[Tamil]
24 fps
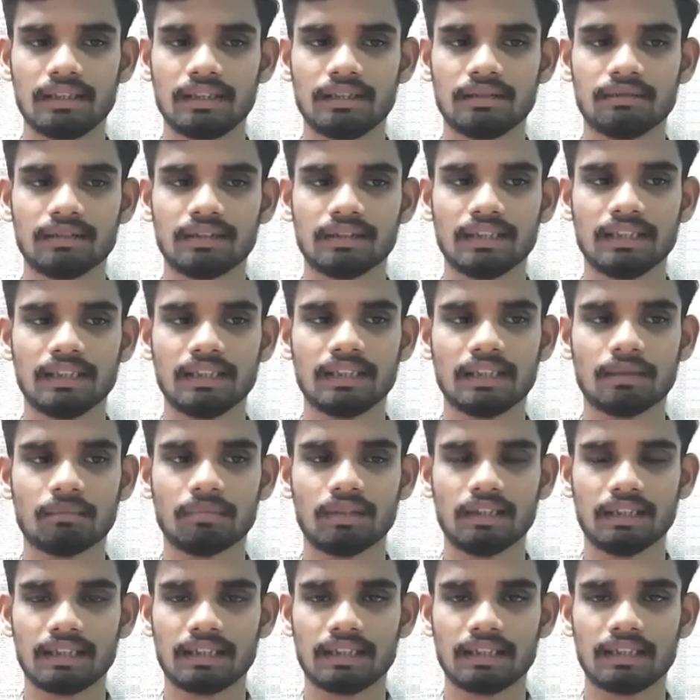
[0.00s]
இது வந்துட்டு
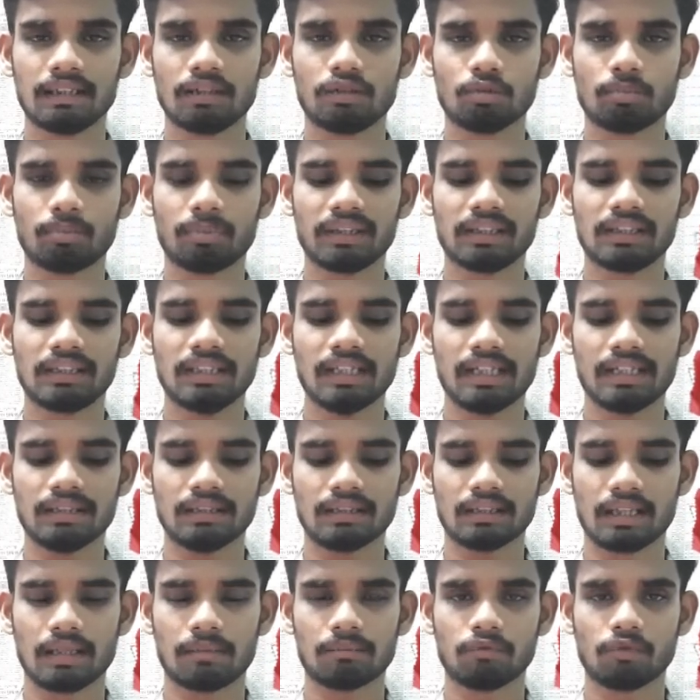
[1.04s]
நம்மளுக்கு முப்பத்தி
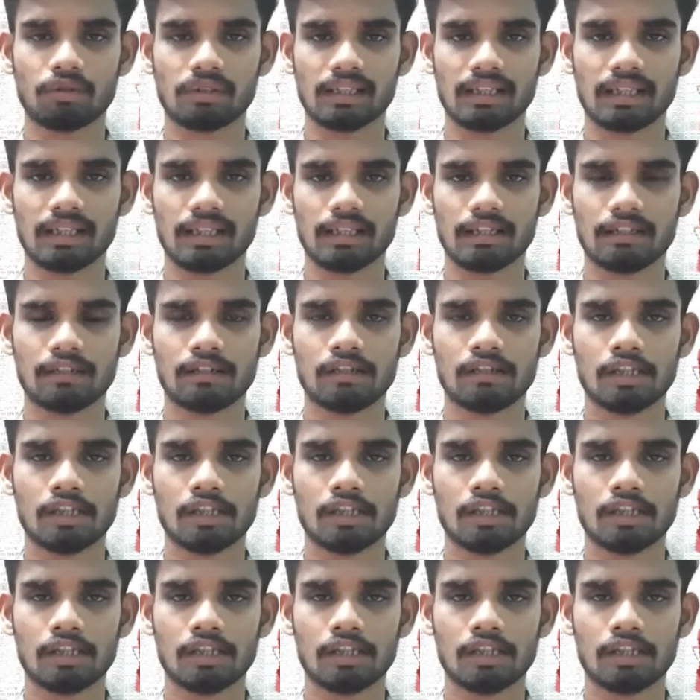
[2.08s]
ஐந்து கிராம் ஓகேங்களா